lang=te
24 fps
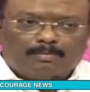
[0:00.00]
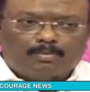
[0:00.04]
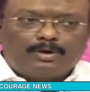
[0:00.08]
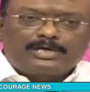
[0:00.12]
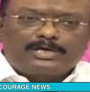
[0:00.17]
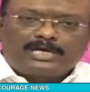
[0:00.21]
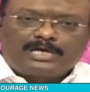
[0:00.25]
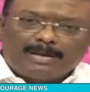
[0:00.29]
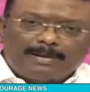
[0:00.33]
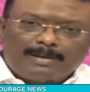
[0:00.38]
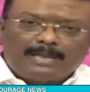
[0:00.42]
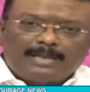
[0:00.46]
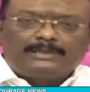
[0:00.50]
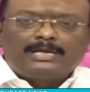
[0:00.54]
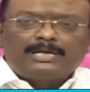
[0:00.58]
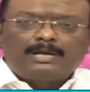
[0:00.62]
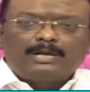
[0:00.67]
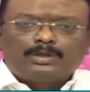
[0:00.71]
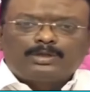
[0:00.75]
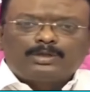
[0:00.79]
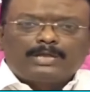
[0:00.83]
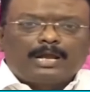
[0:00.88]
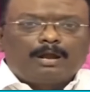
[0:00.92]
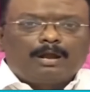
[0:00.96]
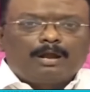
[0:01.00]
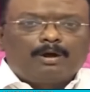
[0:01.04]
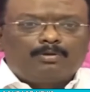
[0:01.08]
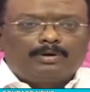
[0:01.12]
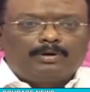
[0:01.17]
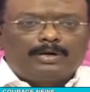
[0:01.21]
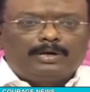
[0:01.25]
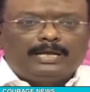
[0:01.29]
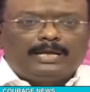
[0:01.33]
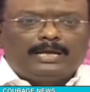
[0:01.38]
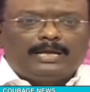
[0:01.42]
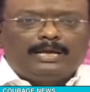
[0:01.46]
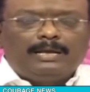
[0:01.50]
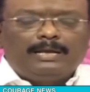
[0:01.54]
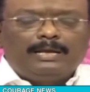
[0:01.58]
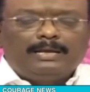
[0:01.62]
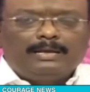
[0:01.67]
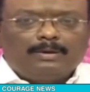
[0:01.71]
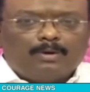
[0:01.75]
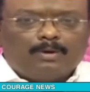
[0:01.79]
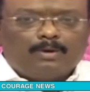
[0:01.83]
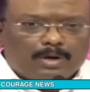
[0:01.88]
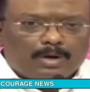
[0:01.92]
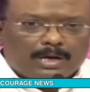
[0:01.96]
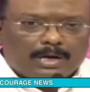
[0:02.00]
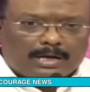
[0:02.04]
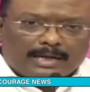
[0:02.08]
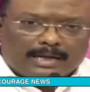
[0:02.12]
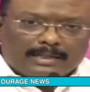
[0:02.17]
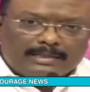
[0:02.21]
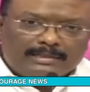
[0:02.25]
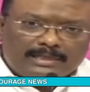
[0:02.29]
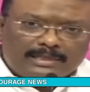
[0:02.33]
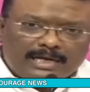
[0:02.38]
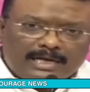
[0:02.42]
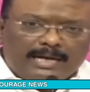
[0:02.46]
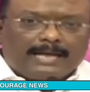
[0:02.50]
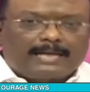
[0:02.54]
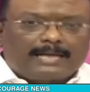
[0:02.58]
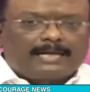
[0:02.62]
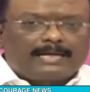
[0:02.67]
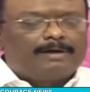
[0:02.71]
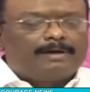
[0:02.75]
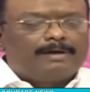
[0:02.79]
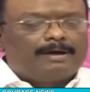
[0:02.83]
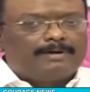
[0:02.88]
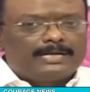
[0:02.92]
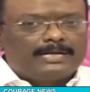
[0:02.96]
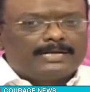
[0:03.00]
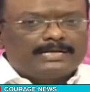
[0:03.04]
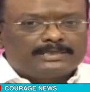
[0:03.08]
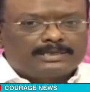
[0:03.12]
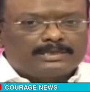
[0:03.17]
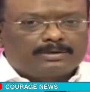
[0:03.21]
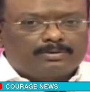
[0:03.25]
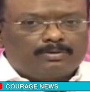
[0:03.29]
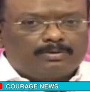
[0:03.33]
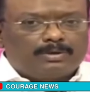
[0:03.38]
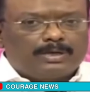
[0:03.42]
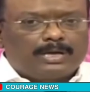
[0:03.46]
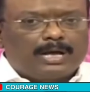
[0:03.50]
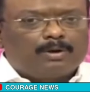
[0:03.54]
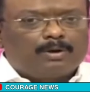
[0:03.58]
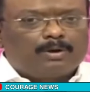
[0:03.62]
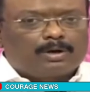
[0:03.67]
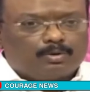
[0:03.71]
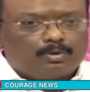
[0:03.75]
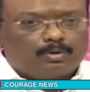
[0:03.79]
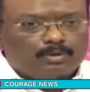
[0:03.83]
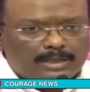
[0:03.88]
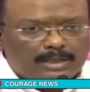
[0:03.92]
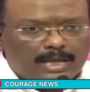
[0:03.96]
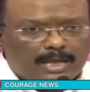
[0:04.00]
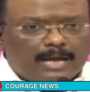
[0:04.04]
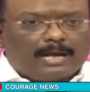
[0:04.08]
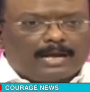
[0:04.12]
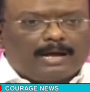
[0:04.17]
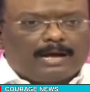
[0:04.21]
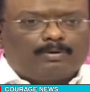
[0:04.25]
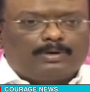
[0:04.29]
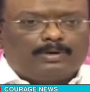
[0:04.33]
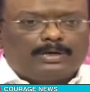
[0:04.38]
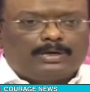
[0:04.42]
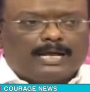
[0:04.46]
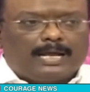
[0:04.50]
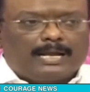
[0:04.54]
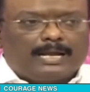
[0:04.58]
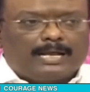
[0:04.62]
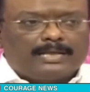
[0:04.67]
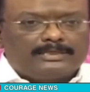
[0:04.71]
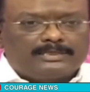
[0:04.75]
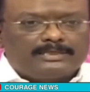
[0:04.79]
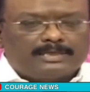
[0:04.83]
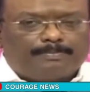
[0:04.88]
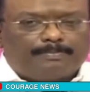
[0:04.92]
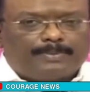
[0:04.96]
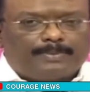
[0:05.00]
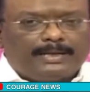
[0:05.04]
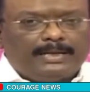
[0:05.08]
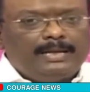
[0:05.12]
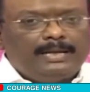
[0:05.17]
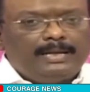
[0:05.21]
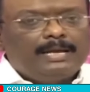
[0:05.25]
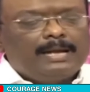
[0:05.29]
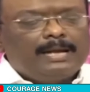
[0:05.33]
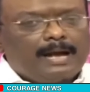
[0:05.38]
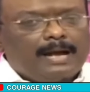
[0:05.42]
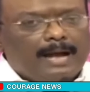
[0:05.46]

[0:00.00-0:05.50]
ముఖ్యమంత్రి హోదాలో ఉండి ఒక కంట్రీ లెక్క వ్యవహరించకుండా ఒక హుందాగా ఉండాలని చెప్పని